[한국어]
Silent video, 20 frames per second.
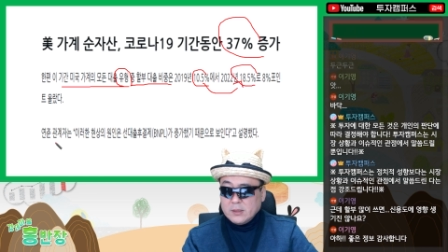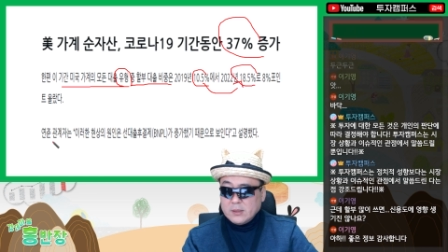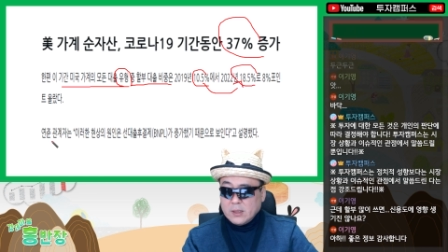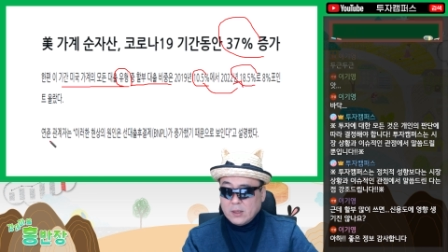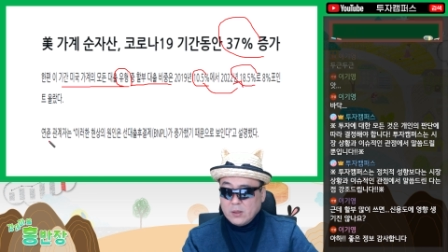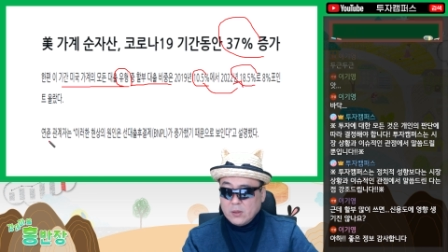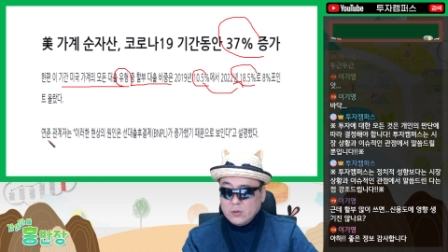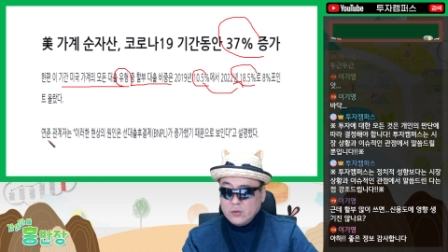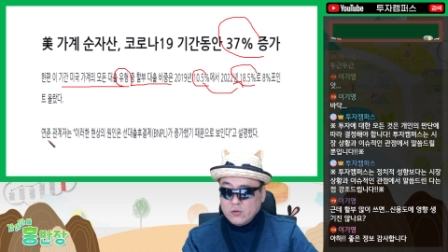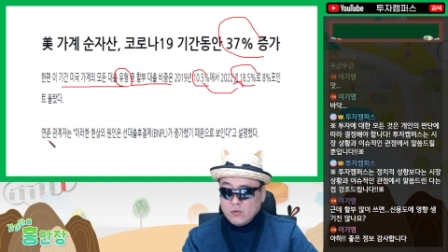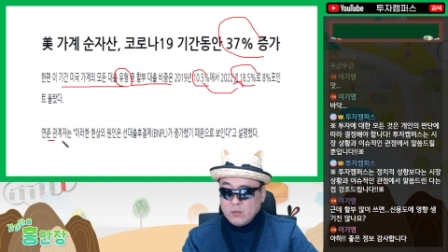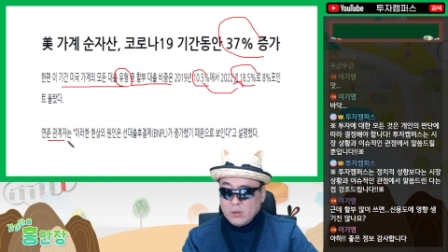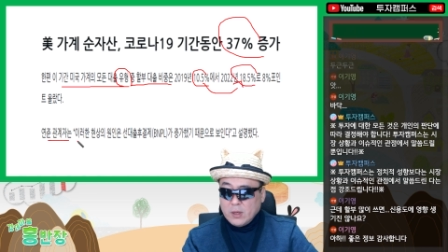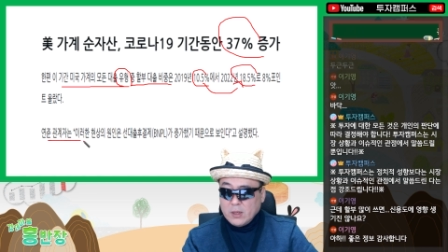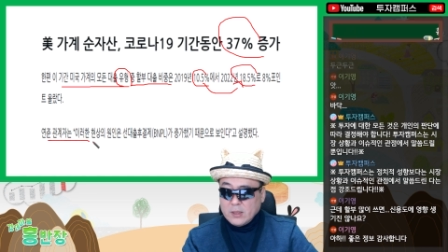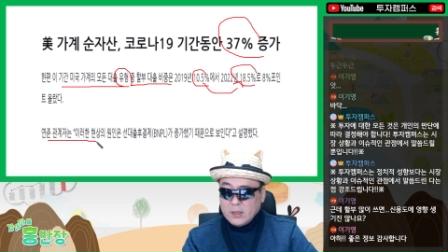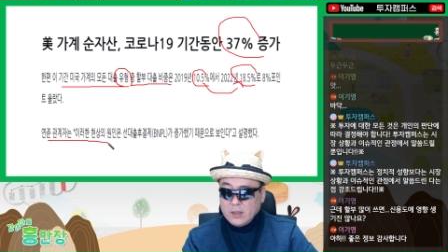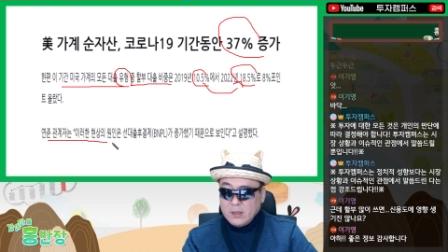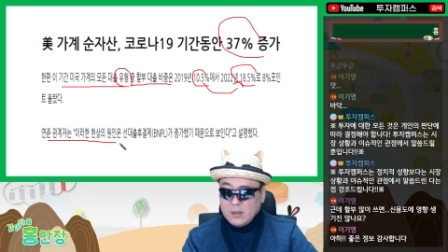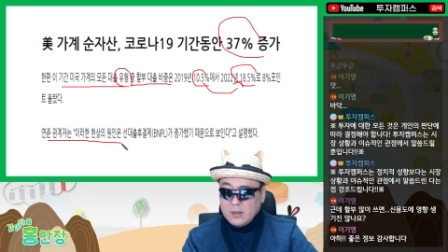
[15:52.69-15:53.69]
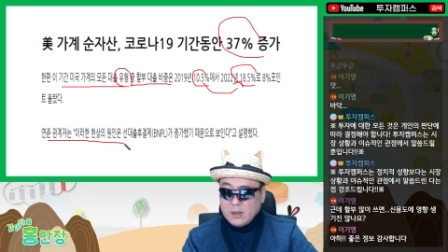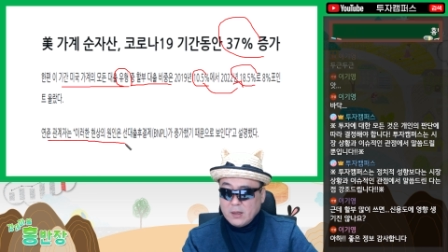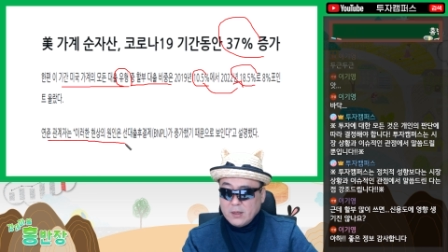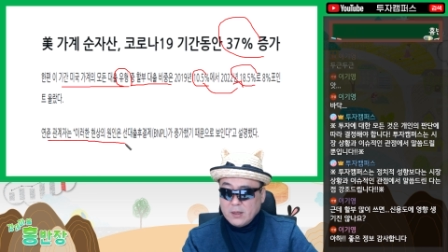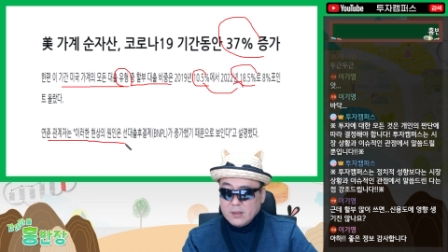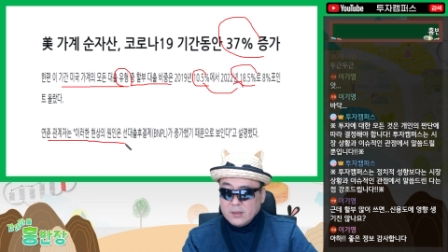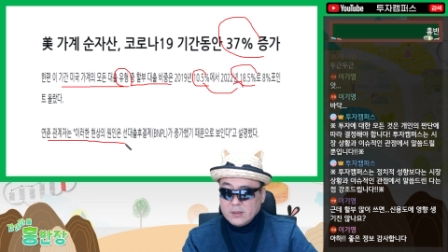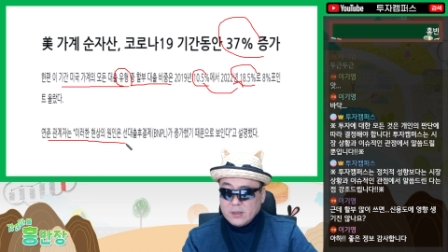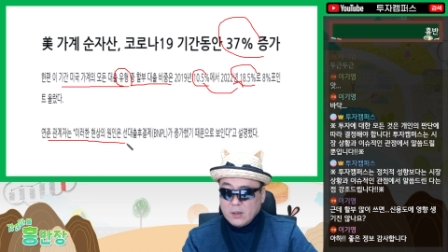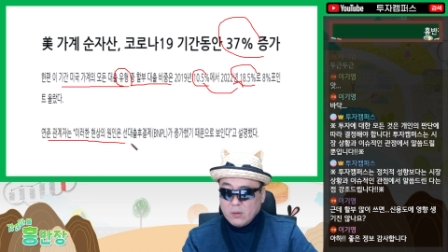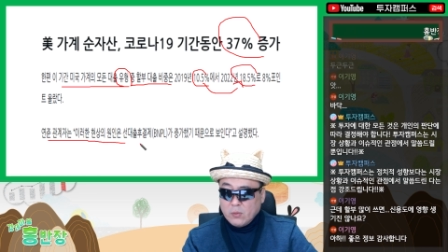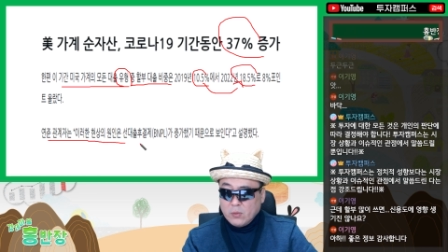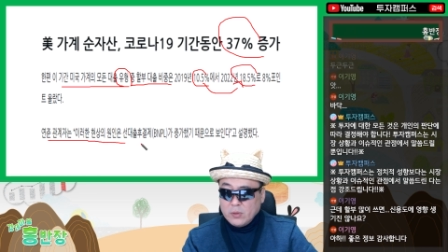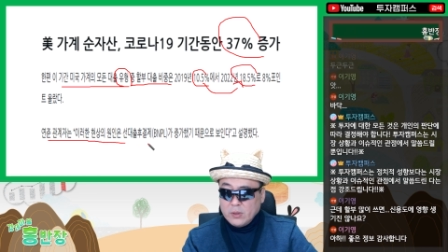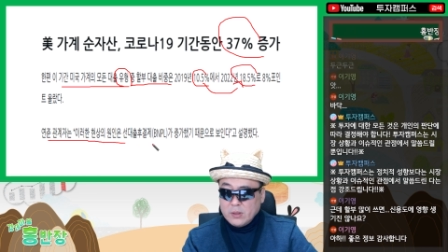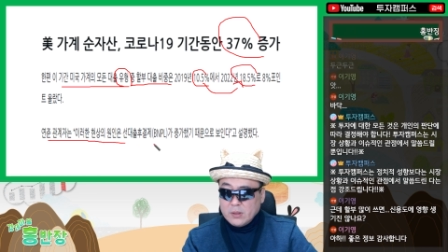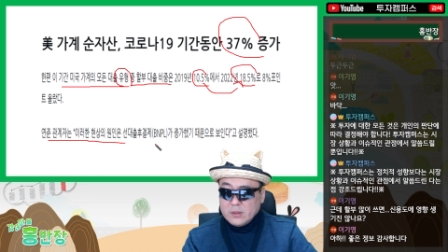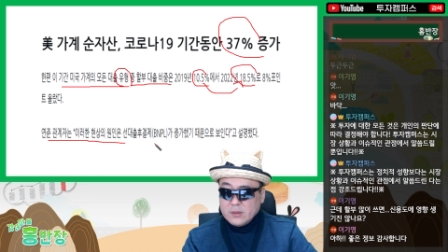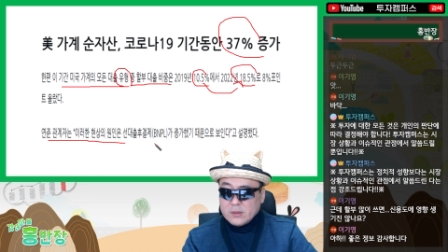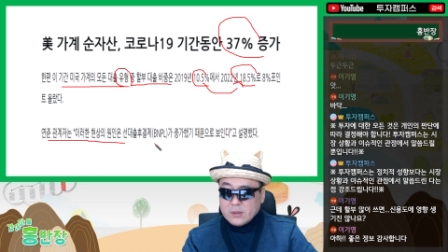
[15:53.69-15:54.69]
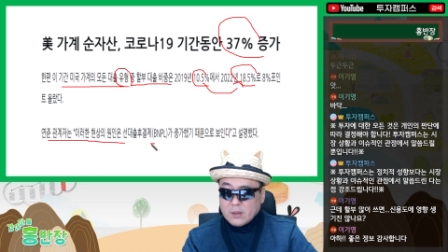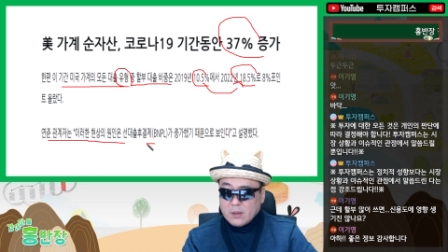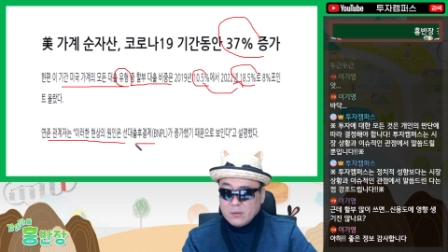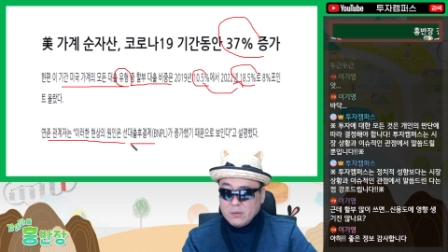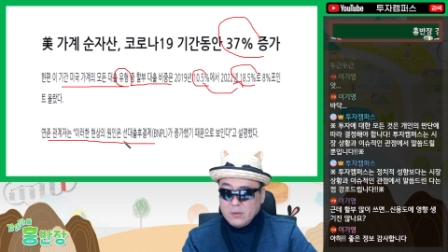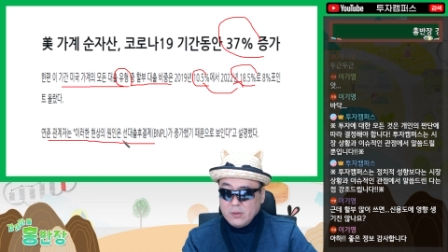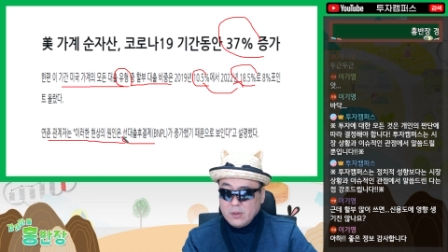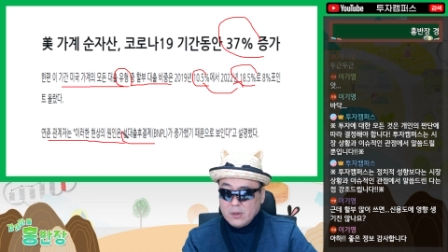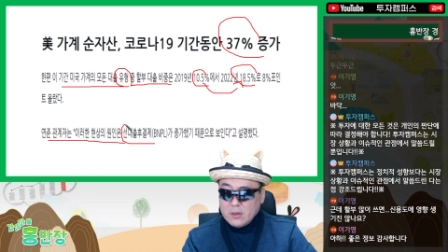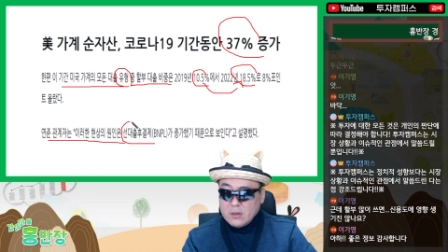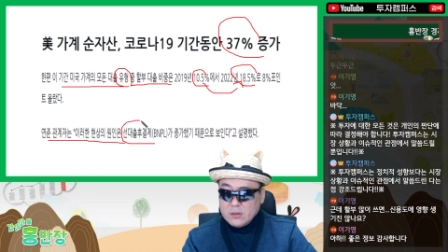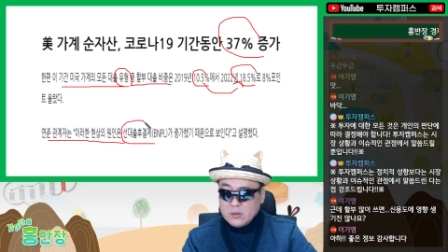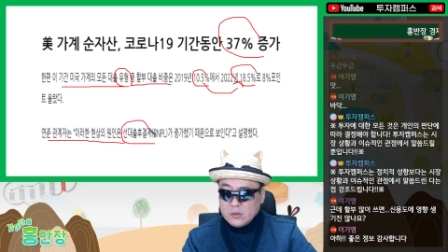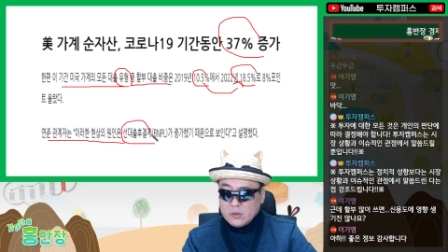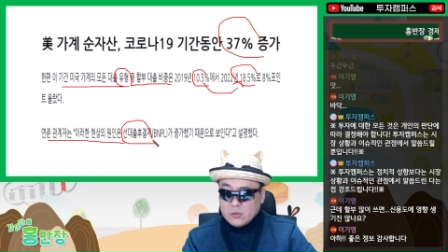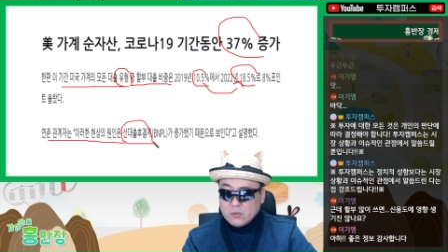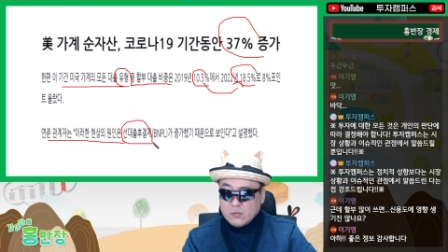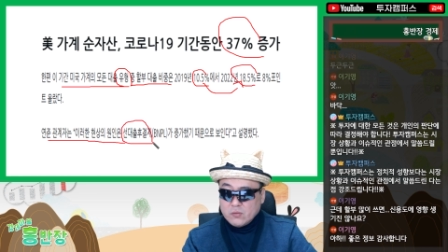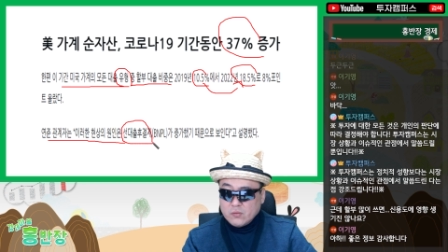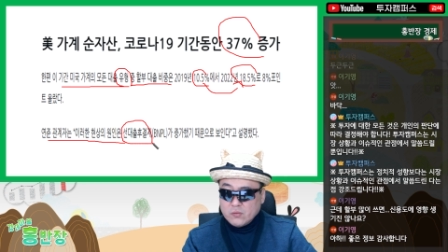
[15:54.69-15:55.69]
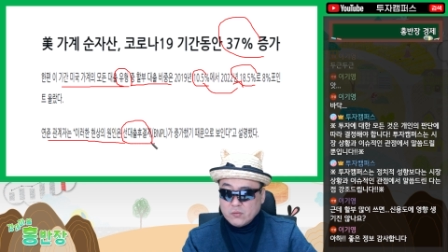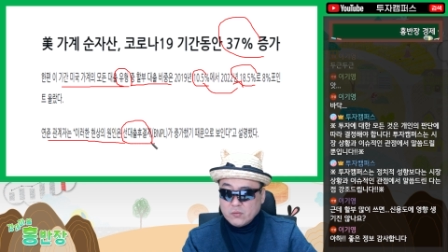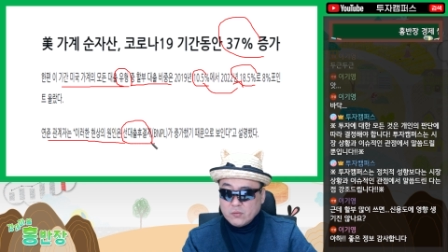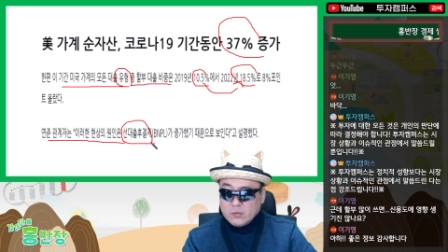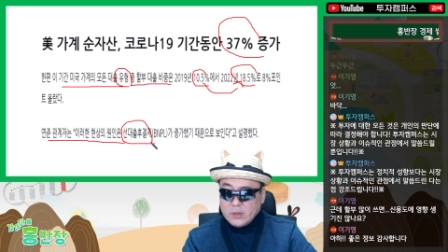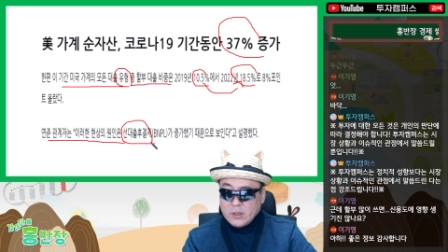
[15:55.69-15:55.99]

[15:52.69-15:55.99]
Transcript: 자, 연준 관계 일환의 현상 원인은 선결주 후